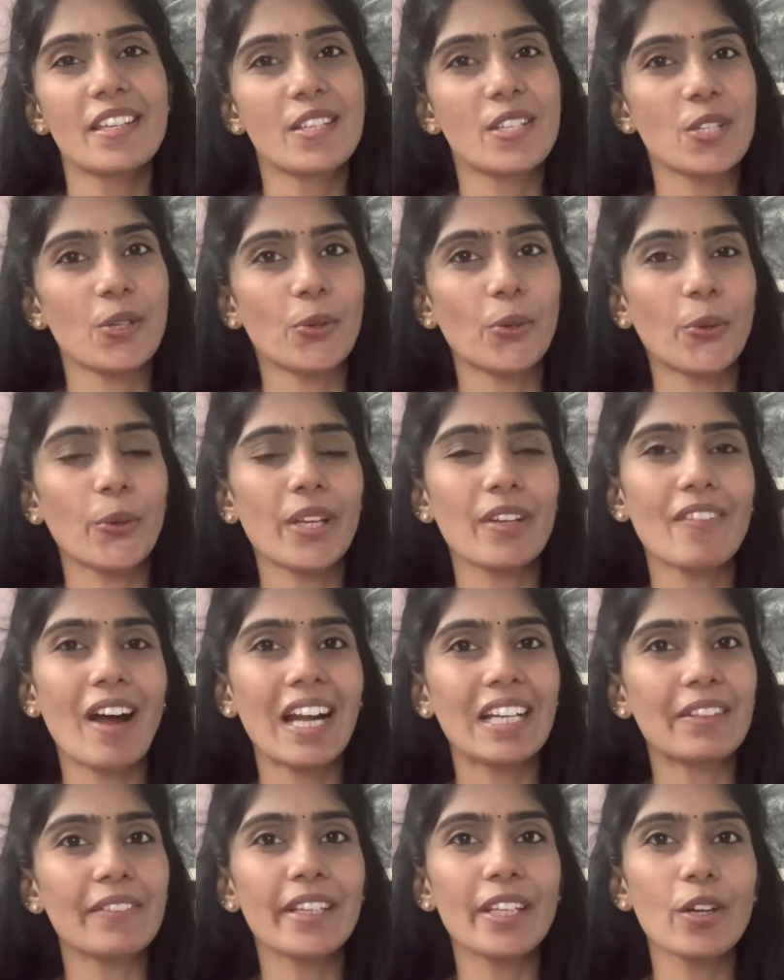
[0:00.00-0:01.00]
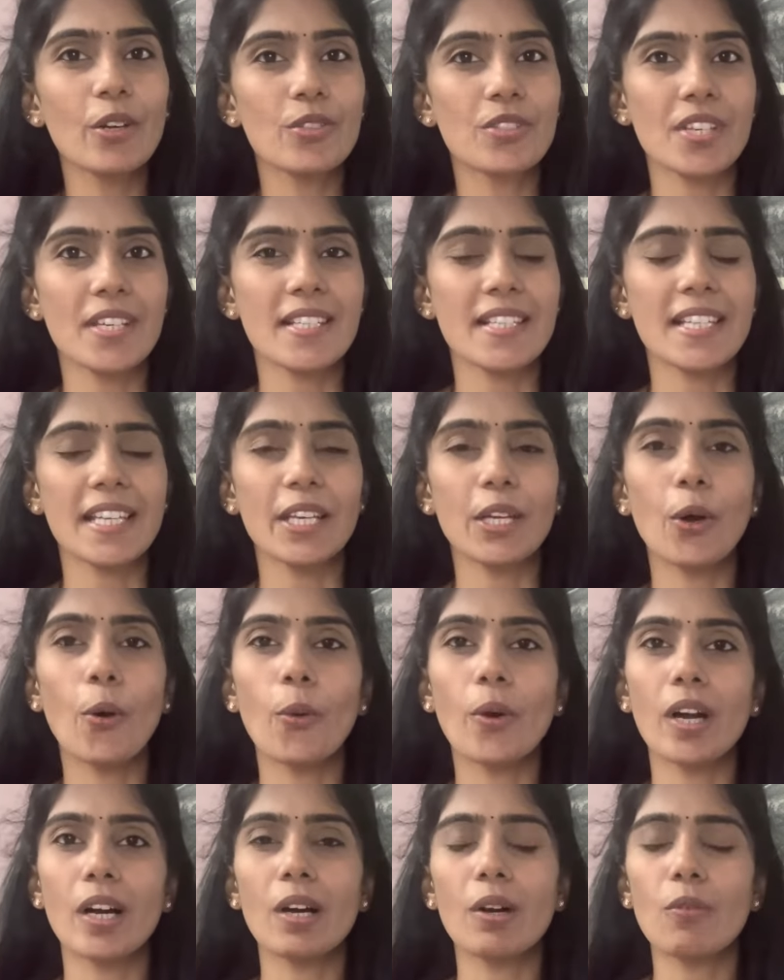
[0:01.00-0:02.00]
సో ఇవాళ వీడియో వచ్చేసి
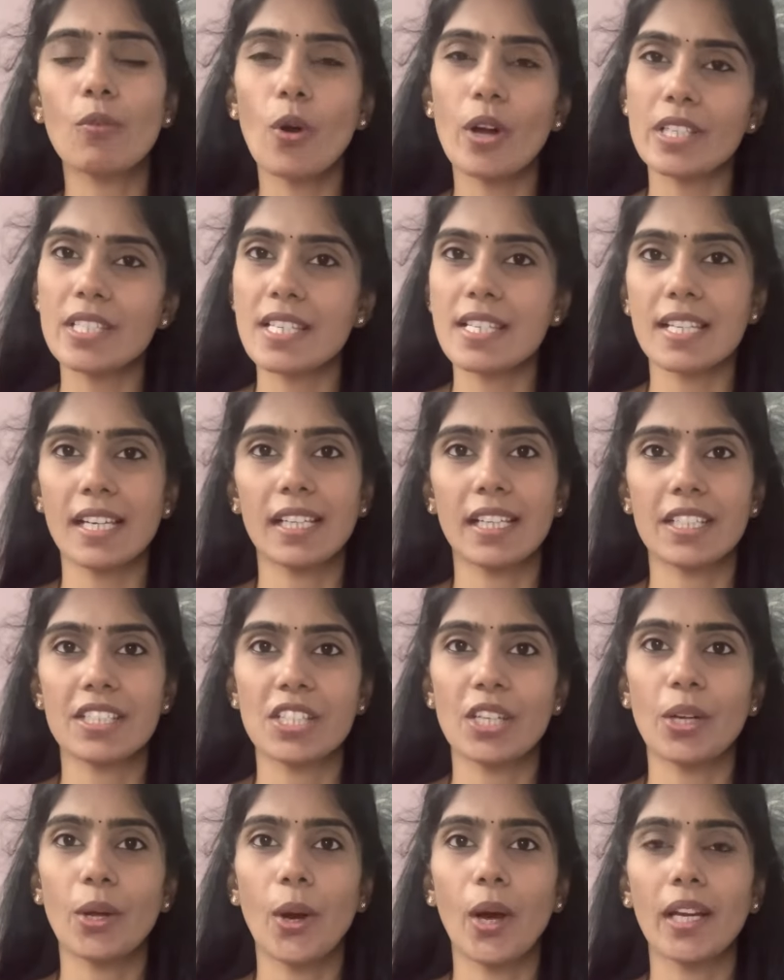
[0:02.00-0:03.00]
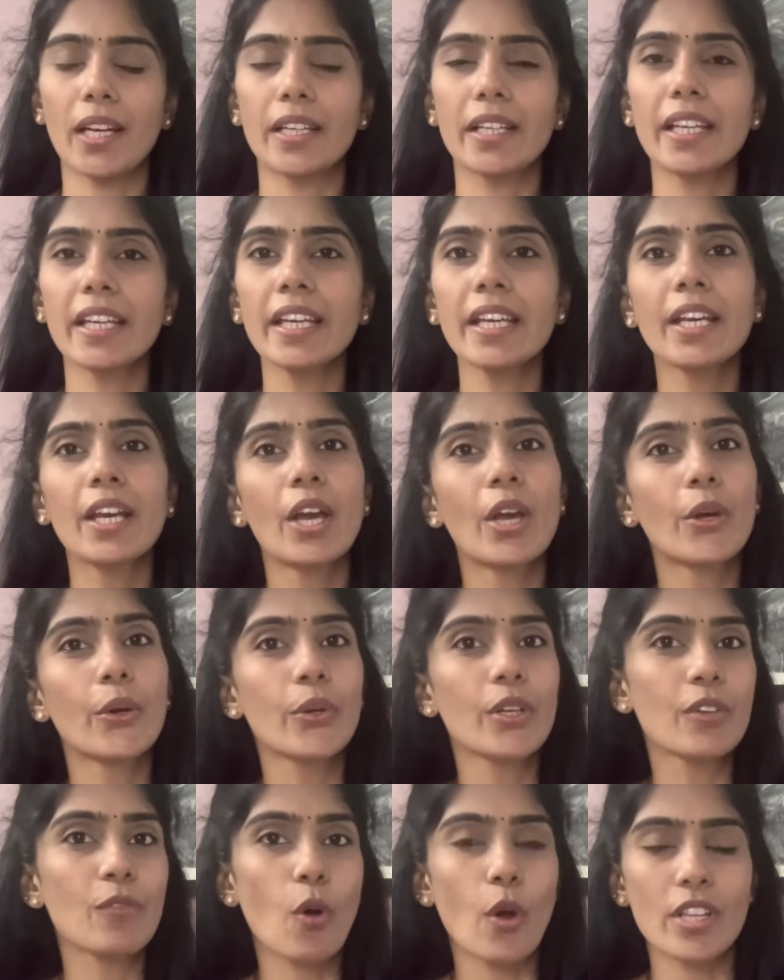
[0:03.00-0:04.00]
ఒక వాచెస్ కలెక్షన్ హాల్ అండి
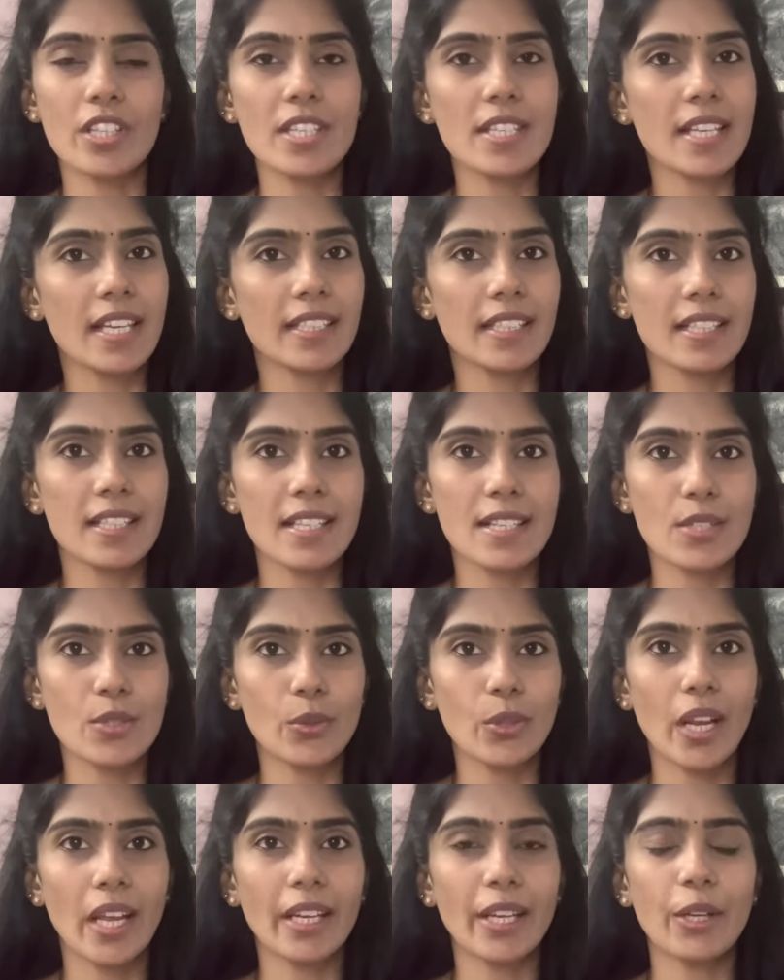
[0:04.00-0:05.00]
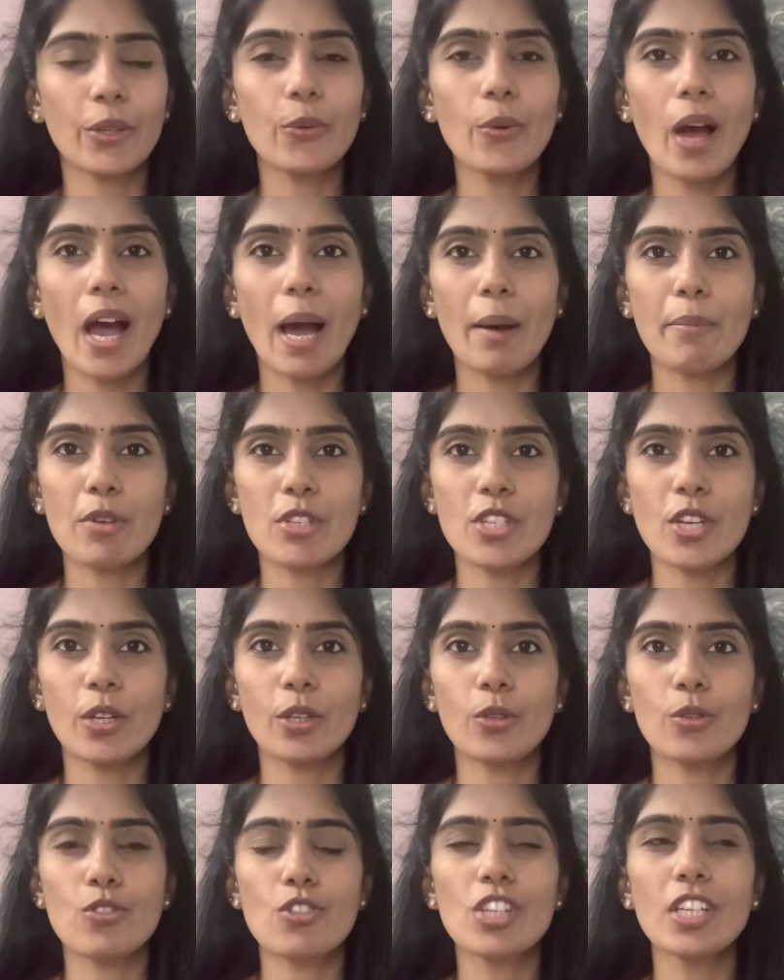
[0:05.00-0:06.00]
కొన్ని వాచెస్ అయితే తీసుకున్నాను నేను అమెజాన్
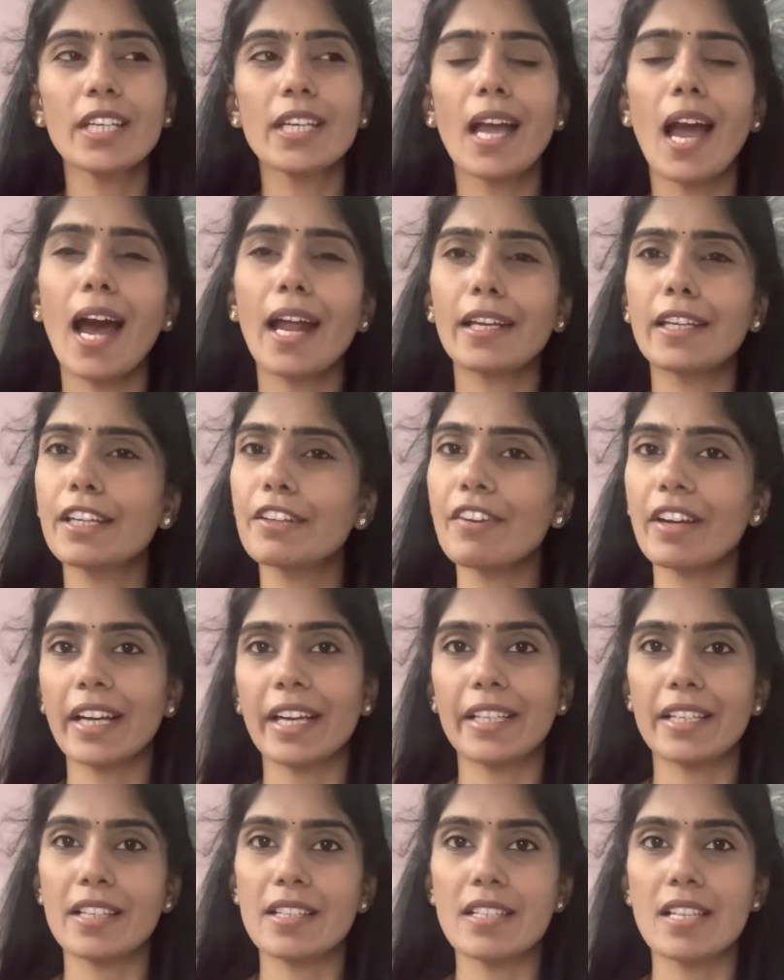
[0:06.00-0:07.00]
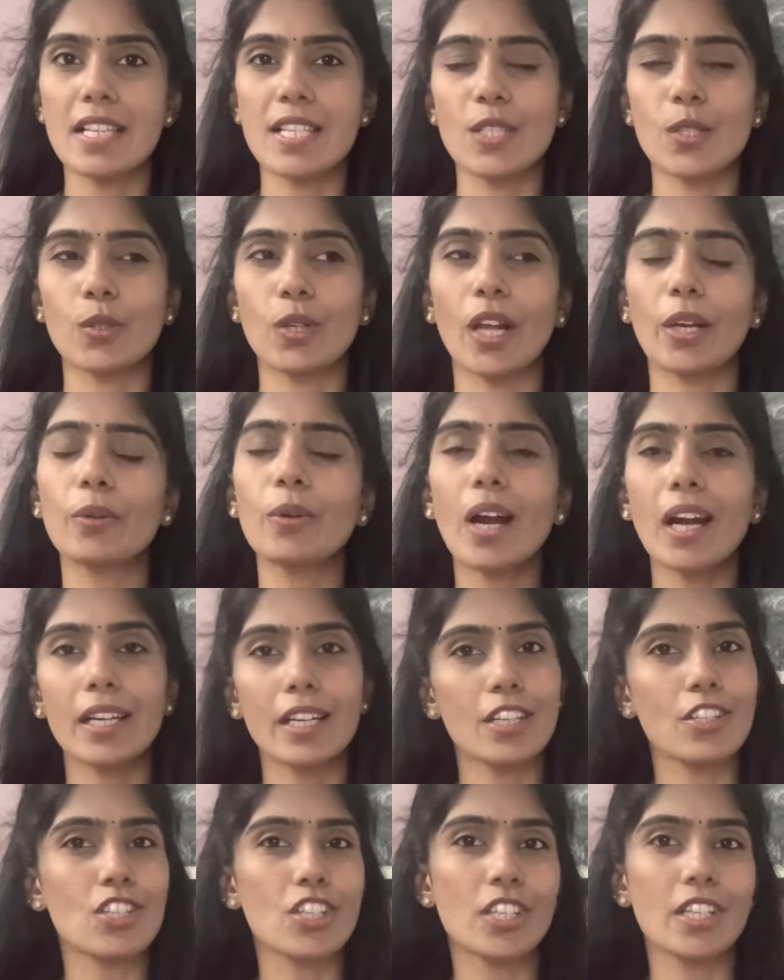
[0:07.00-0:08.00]
నుంచి అన్ని వెరైటీస్ తీసుకున్నాను
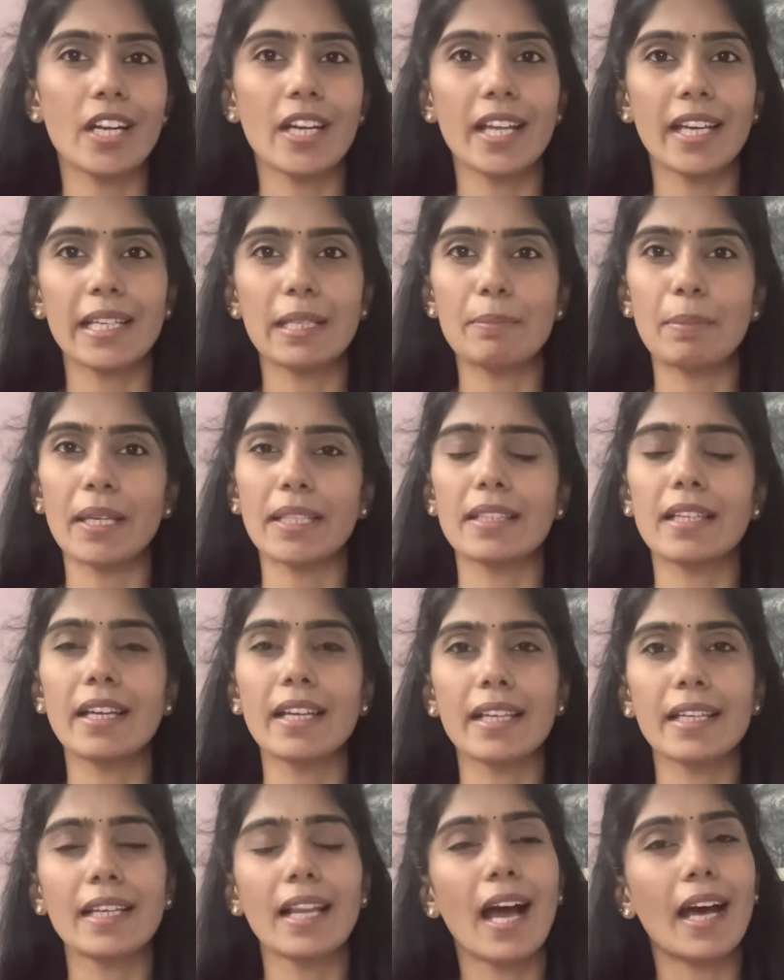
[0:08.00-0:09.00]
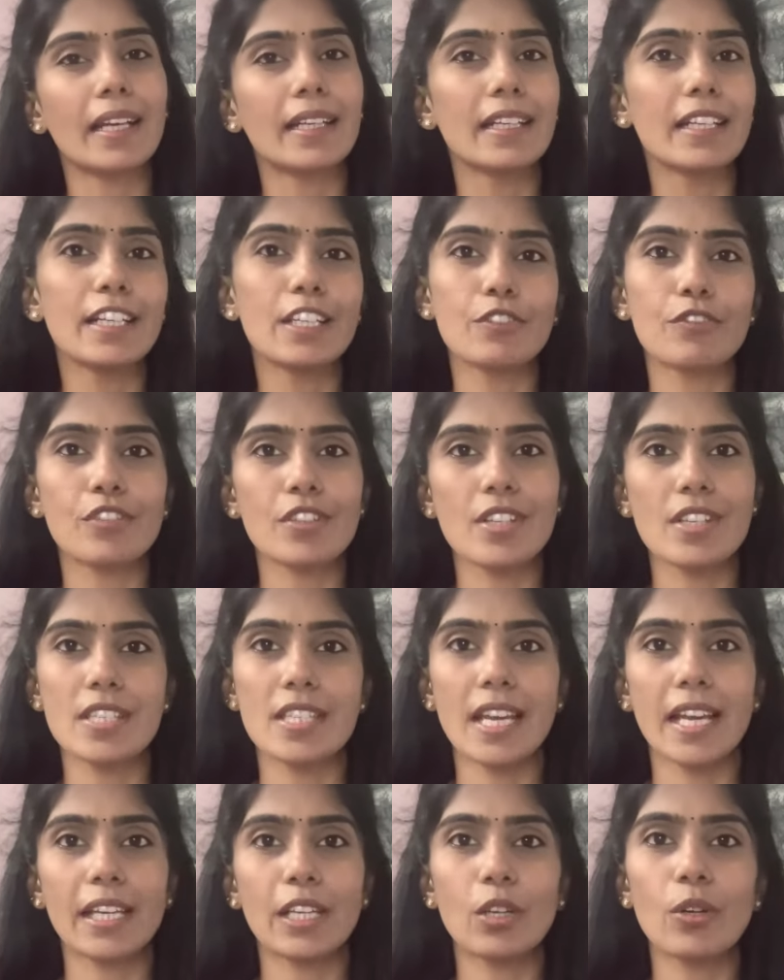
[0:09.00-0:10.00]
అంటే చిన్న డైల్ పెద్ద డైల్ అన్ని డిఫరెంట్
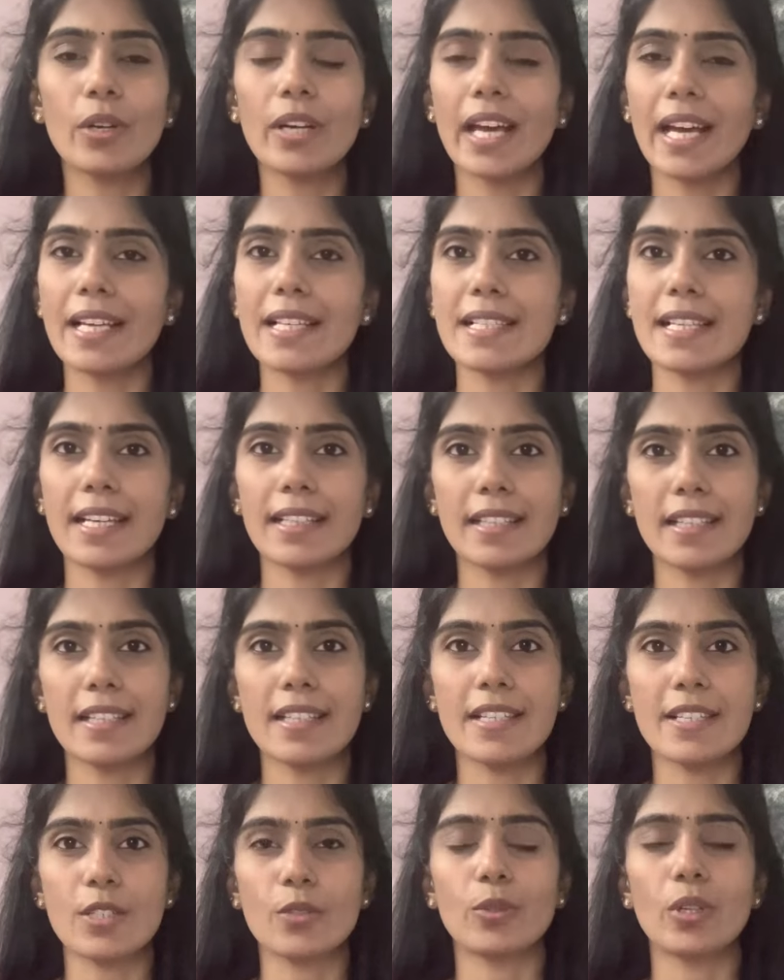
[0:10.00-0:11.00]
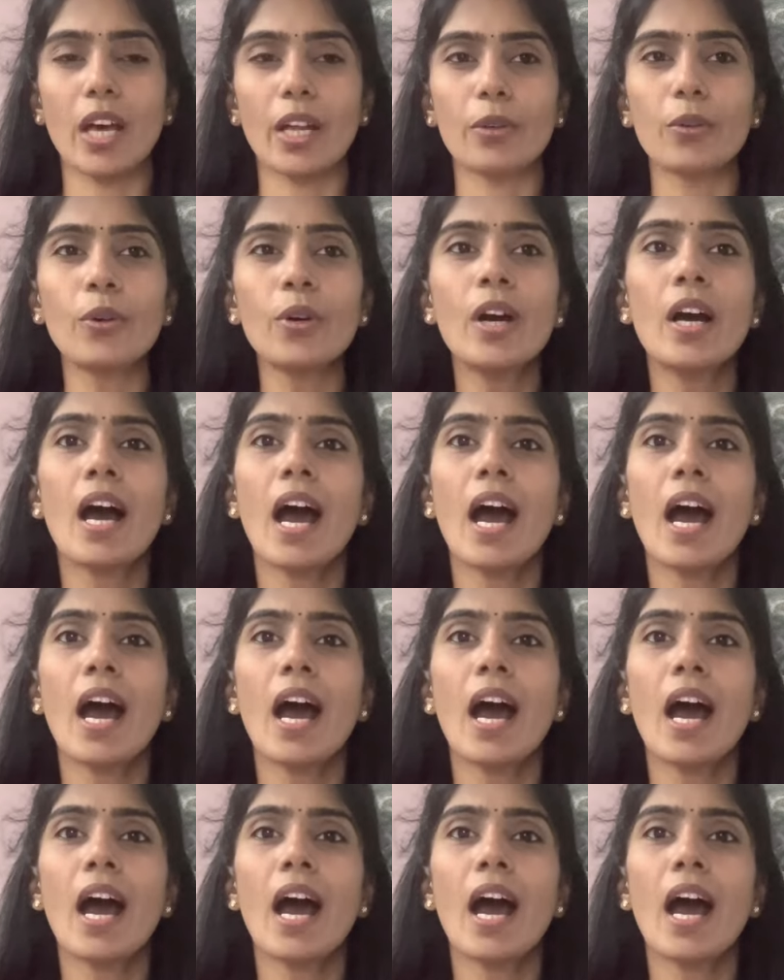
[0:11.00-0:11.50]
స్టైల్లో డైల్స్ అయితే తీసుకున్నాను